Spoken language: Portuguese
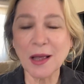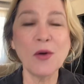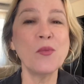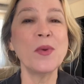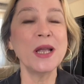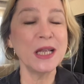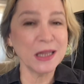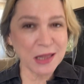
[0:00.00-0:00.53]
a
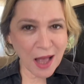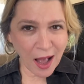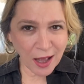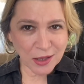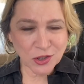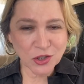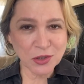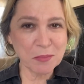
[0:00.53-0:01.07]
uma
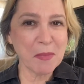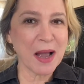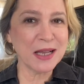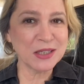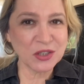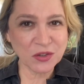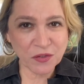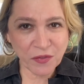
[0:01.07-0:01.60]
idade
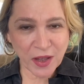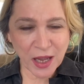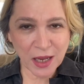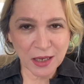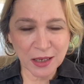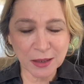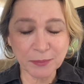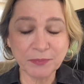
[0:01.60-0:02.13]
mais
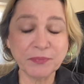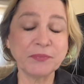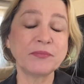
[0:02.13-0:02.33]
velha.